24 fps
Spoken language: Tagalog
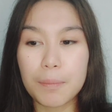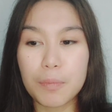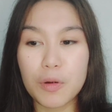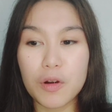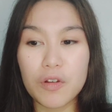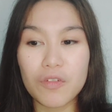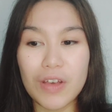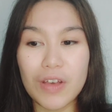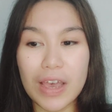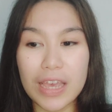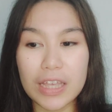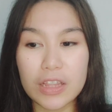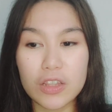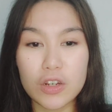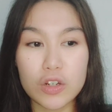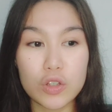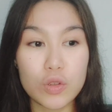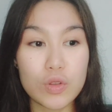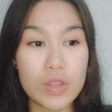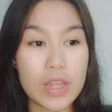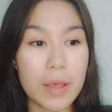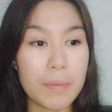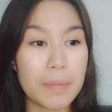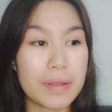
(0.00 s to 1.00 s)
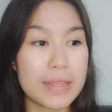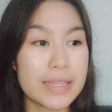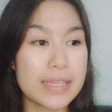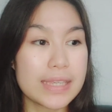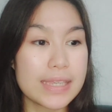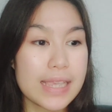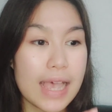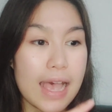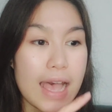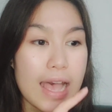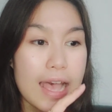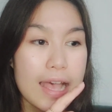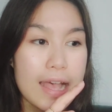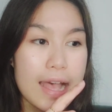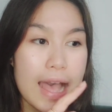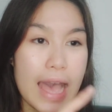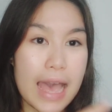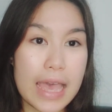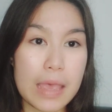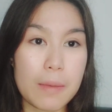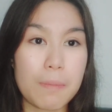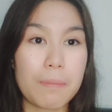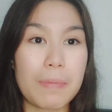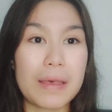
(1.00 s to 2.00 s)
provider dun naman sa
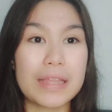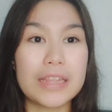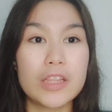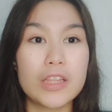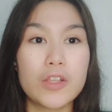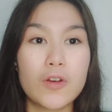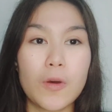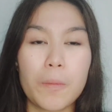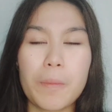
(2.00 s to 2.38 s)
iPad ko.